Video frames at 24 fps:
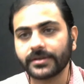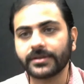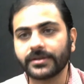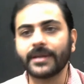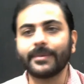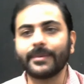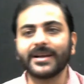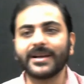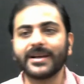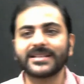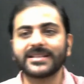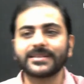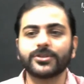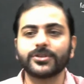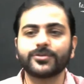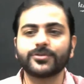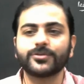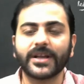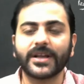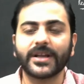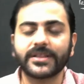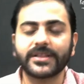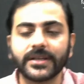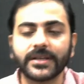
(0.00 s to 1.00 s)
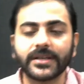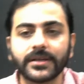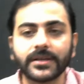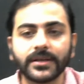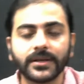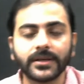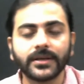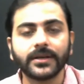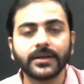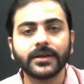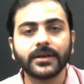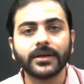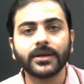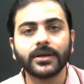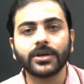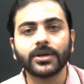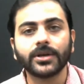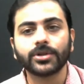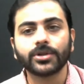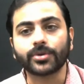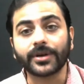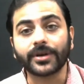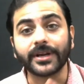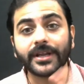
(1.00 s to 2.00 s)
ये बात समझ में आती है
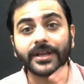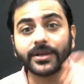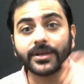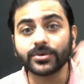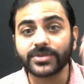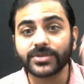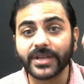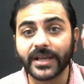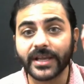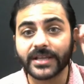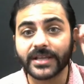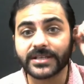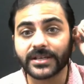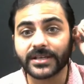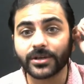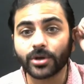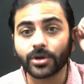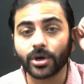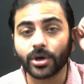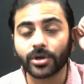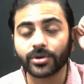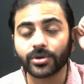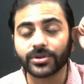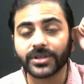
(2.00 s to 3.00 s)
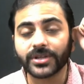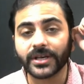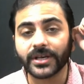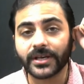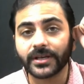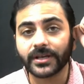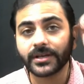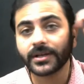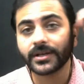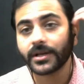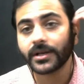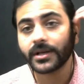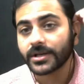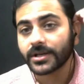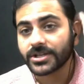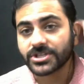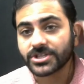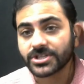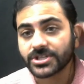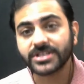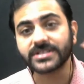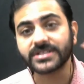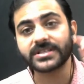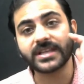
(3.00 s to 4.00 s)
तो रिड्यूसिंग एजेंट कौन होता है
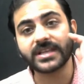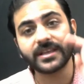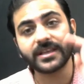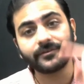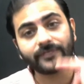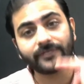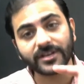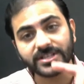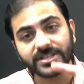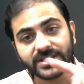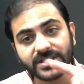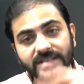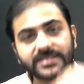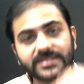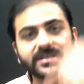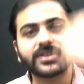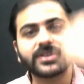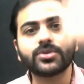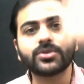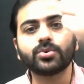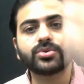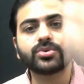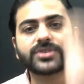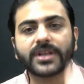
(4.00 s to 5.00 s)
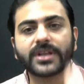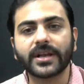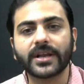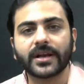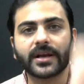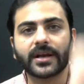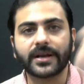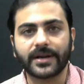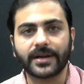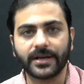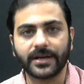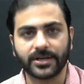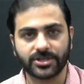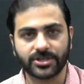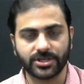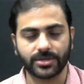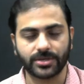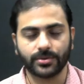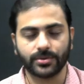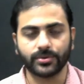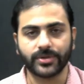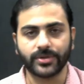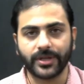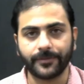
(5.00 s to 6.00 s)
जिसकी वजह से दूसरे का रिडक्शन
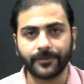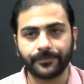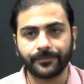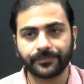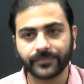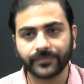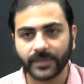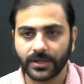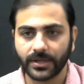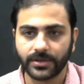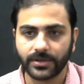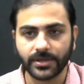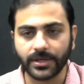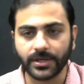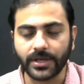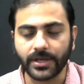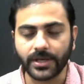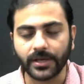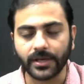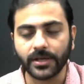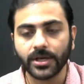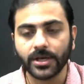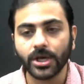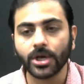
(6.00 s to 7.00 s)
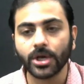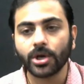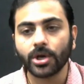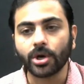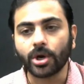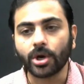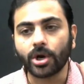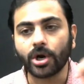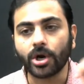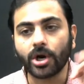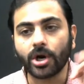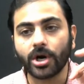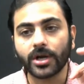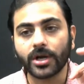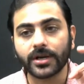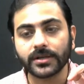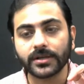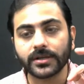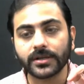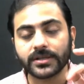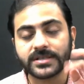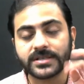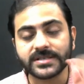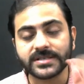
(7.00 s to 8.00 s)
होता है ठीक है और
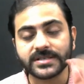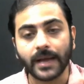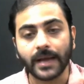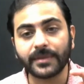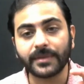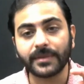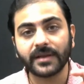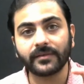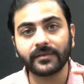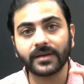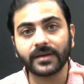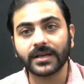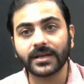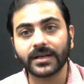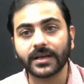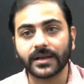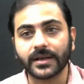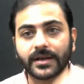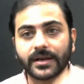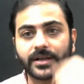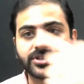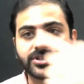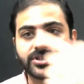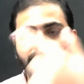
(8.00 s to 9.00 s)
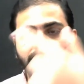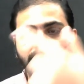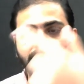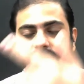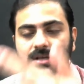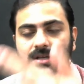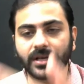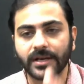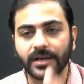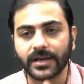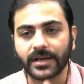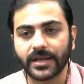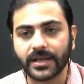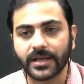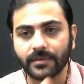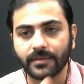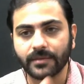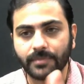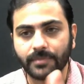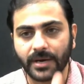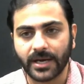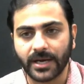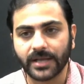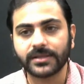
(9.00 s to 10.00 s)
सामने वाले का रिडक्शन करने के
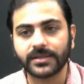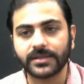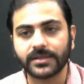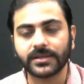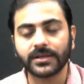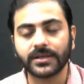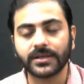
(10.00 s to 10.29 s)
बाद